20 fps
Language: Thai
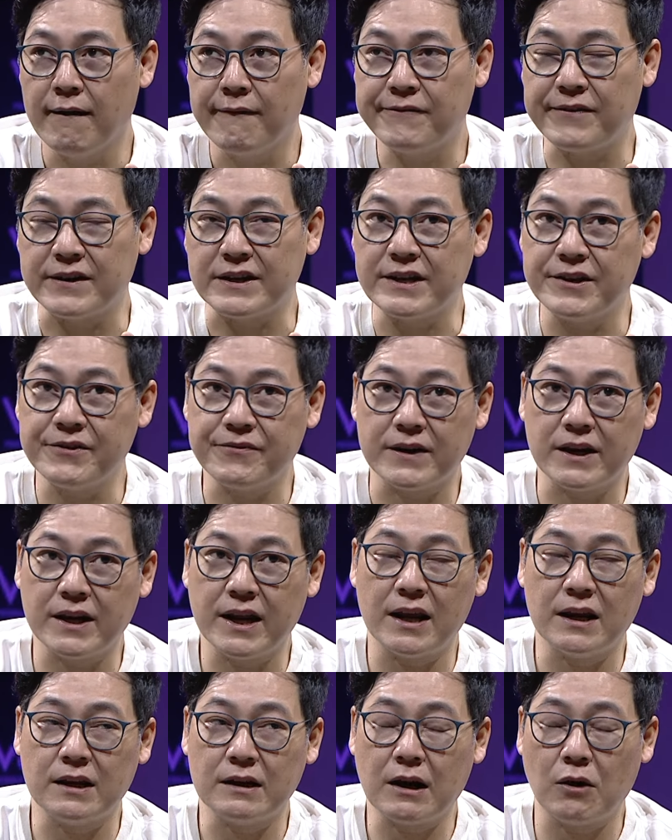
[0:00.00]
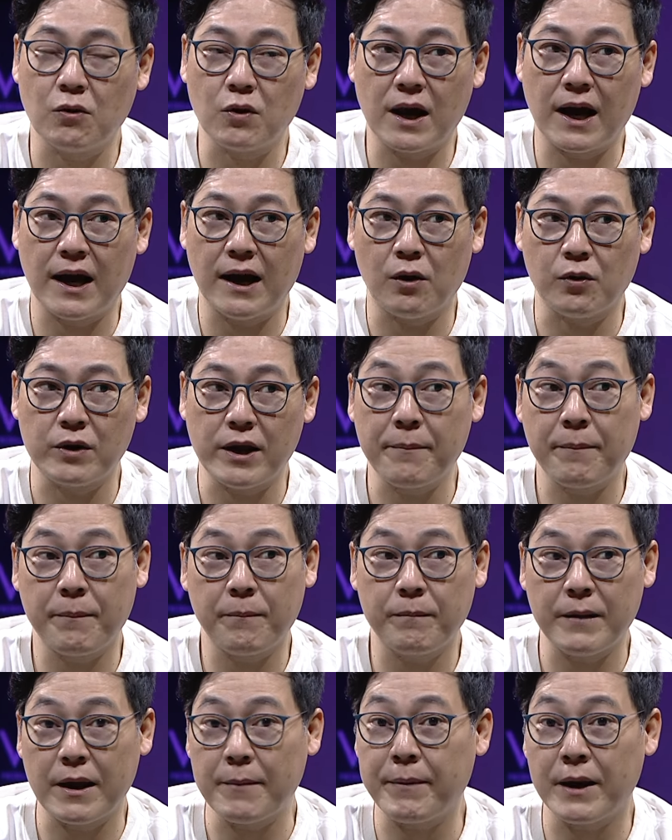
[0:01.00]
ฝันดีฝันเด่นเก่าๆ ใน
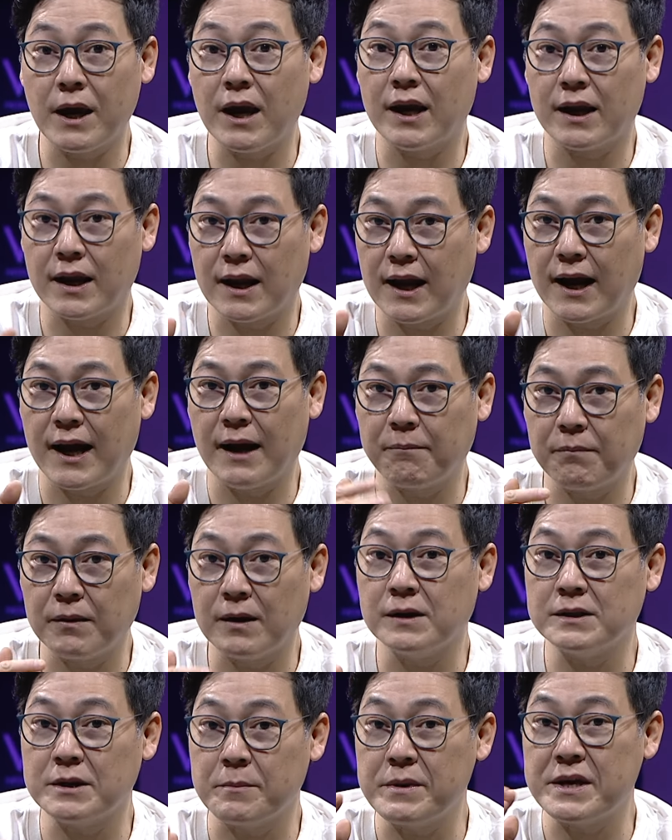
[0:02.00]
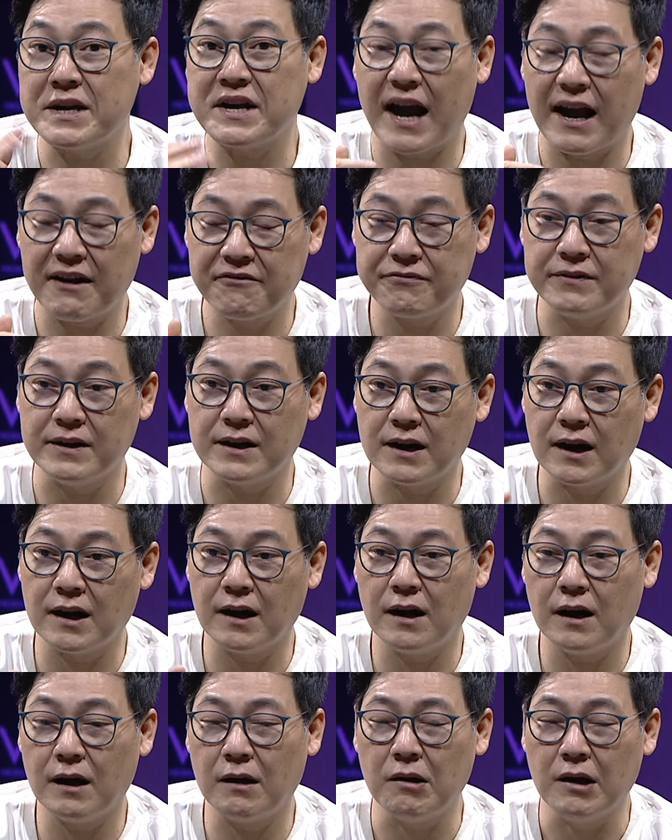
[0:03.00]
ในเพจนะครับก็จะมีการฝึกแล้ว
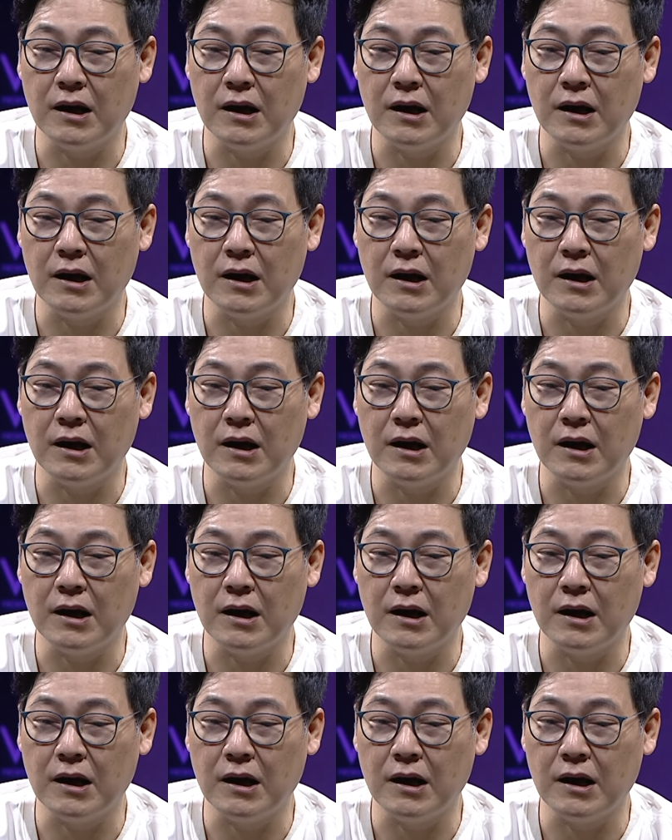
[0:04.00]
ก็